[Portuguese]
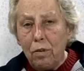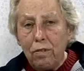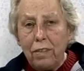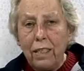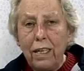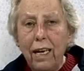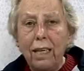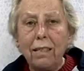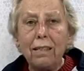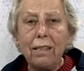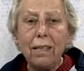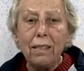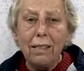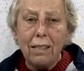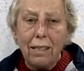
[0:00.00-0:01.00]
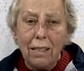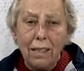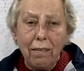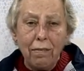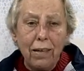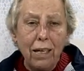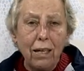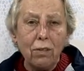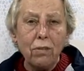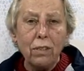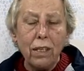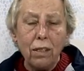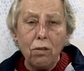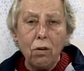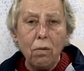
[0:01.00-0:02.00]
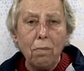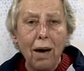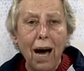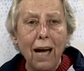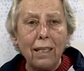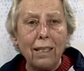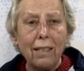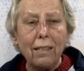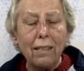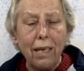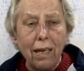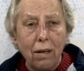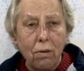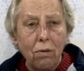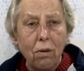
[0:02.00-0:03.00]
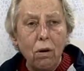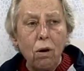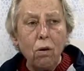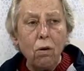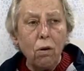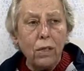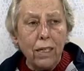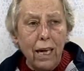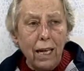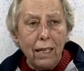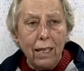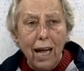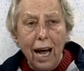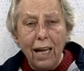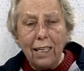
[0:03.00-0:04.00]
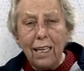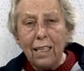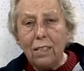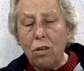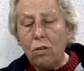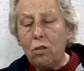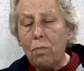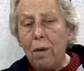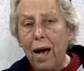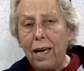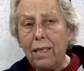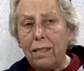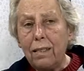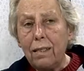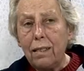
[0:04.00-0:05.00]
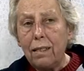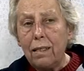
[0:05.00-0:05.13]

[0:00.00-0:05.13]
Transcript: providências que deverão ser tomadas serão orientadas aos pais.